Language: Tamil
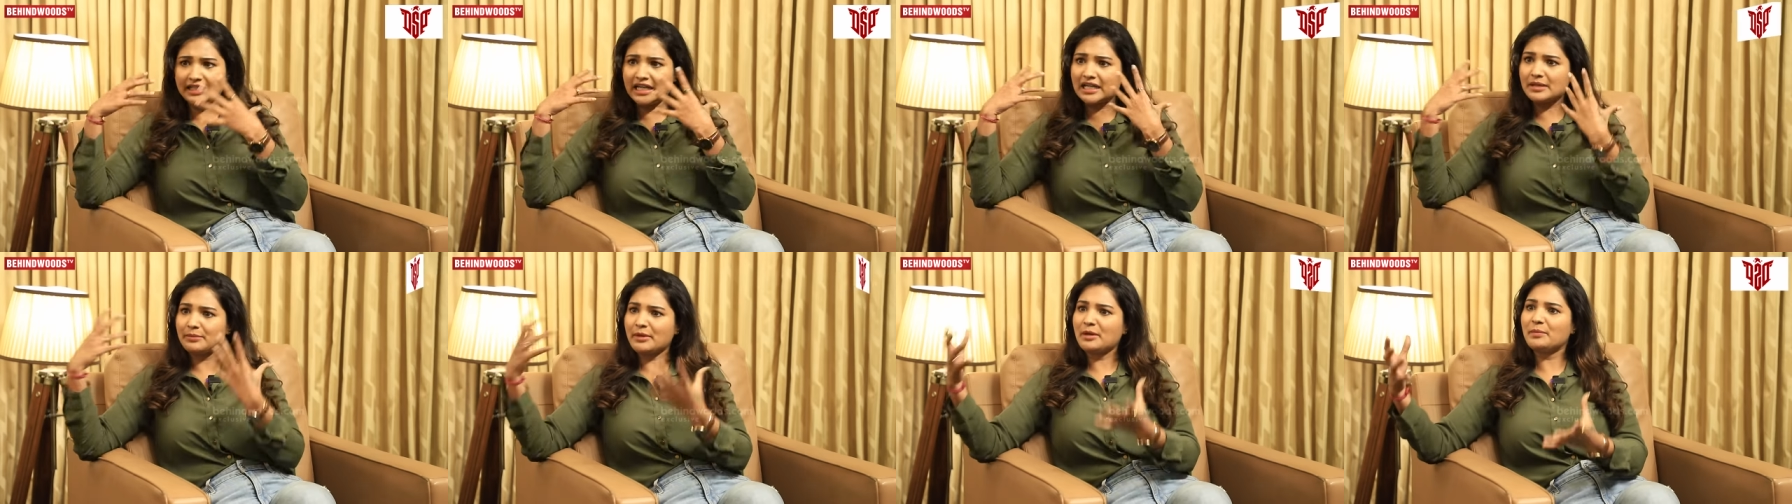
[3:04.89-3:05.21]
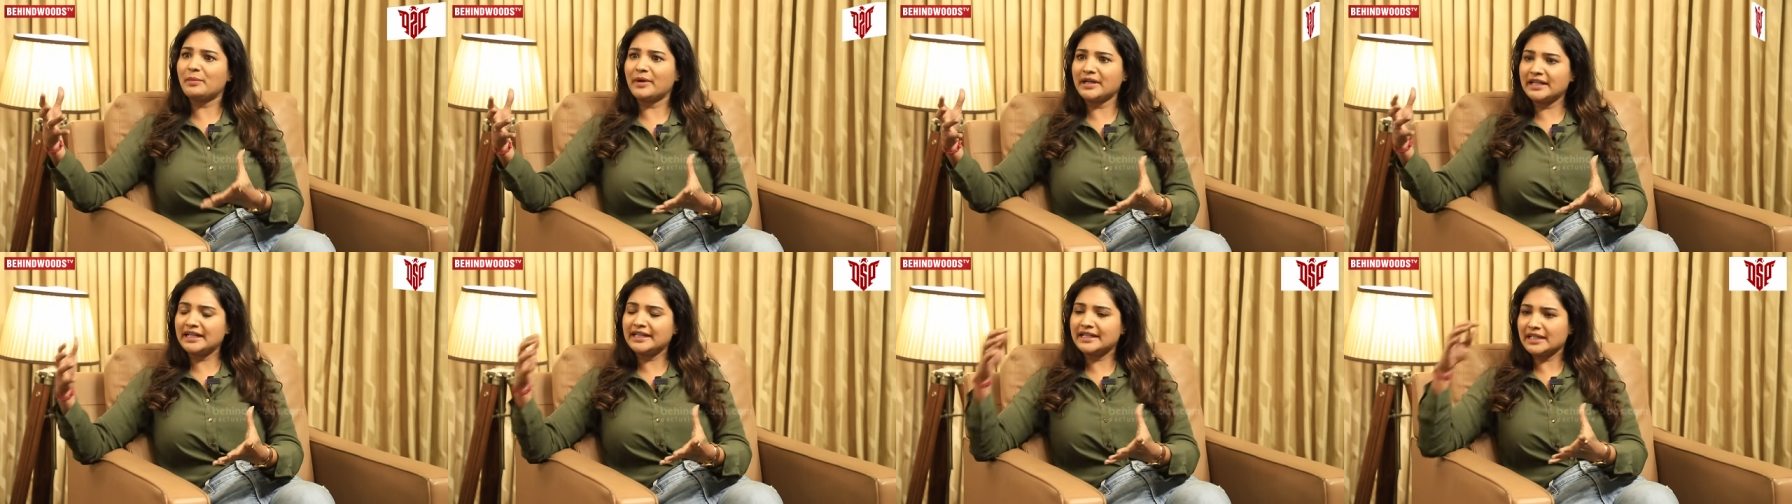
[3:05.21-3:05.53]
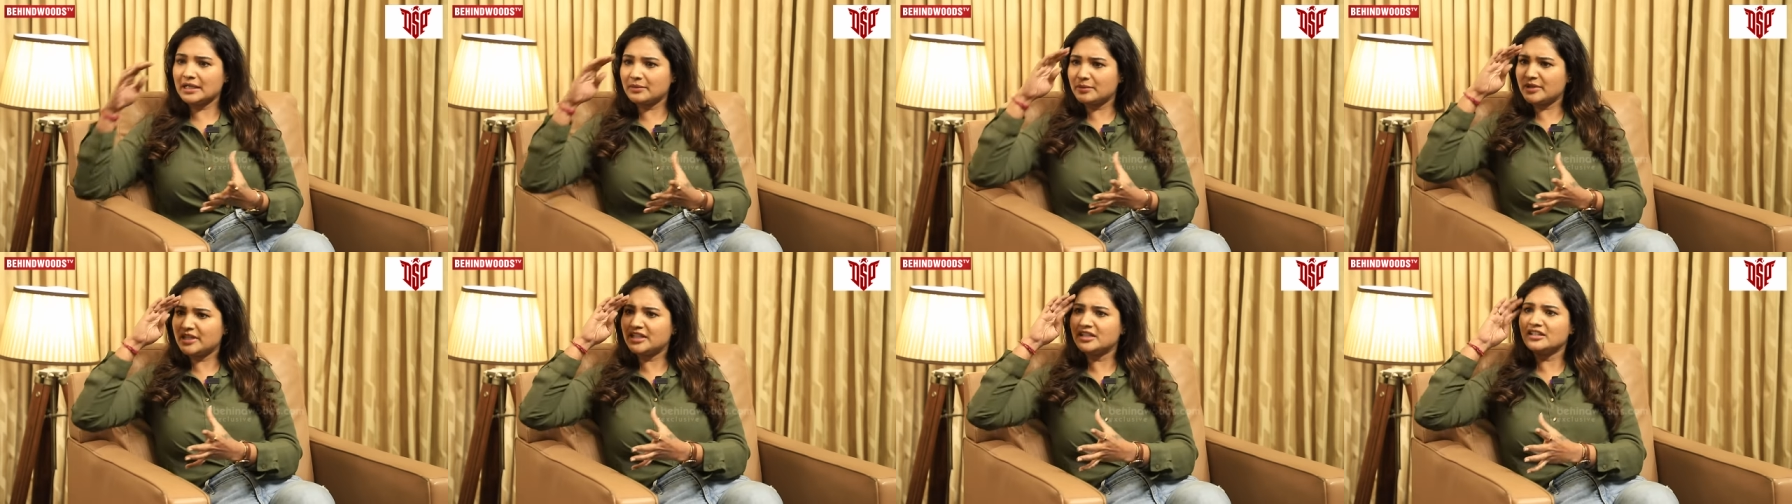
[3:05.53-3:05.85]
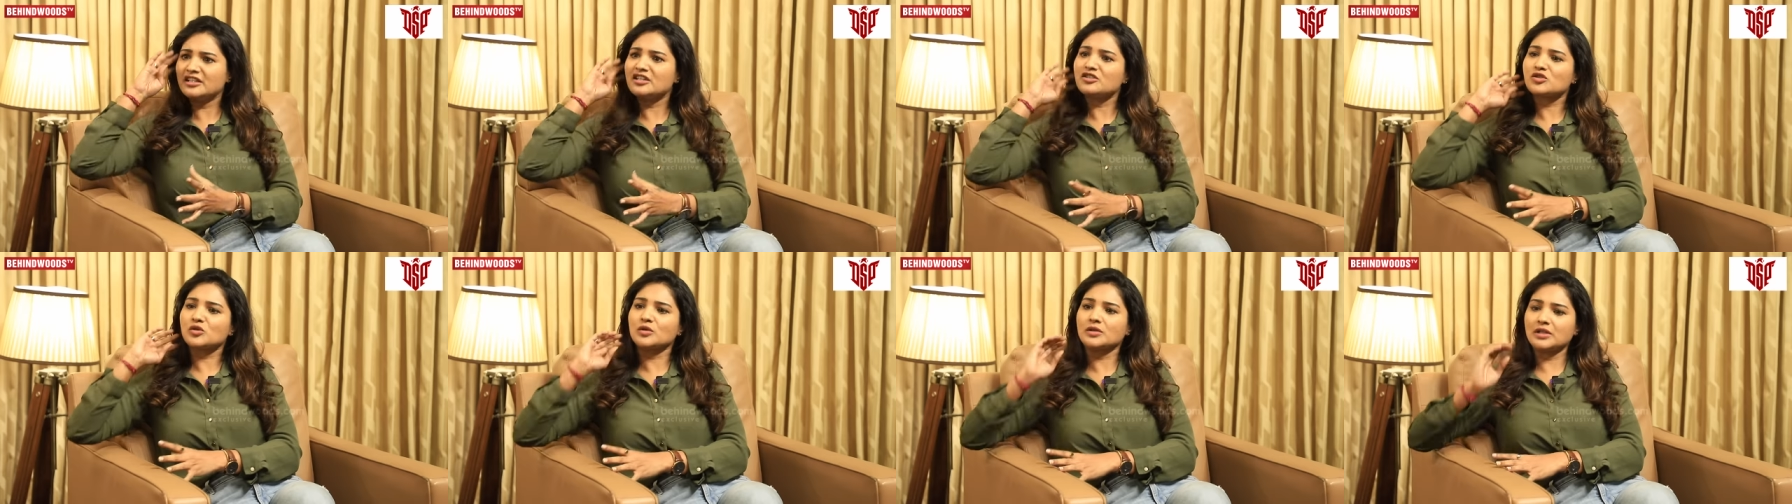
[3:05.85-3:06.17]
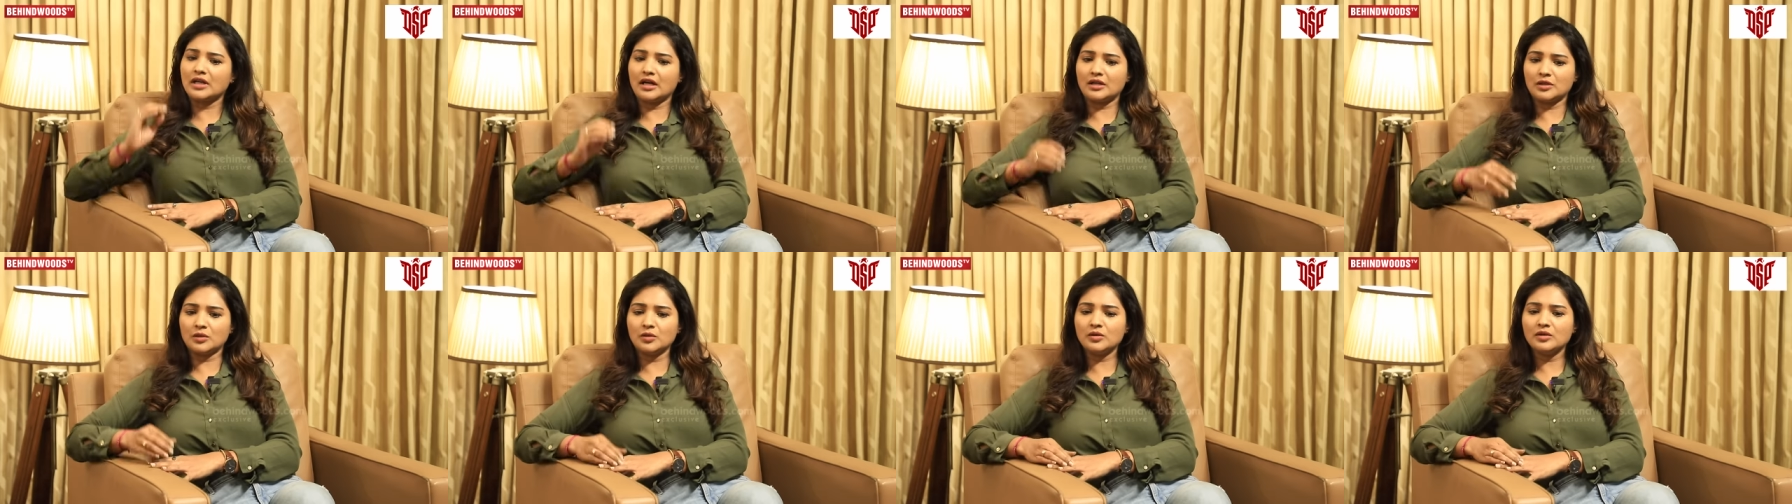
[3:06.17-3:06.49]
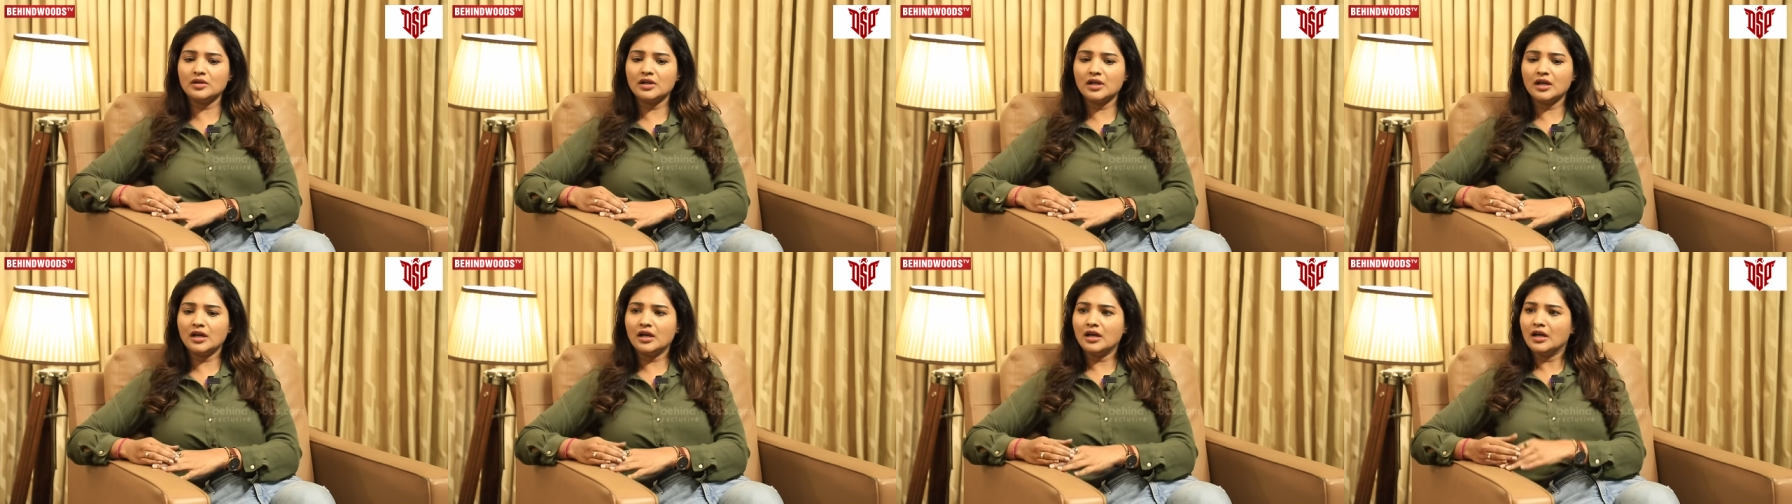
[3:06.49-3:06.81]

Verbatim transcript: கல்யாணமே பண்ணிட்டேன் அப்படின்னு நீ சொன்னாலும்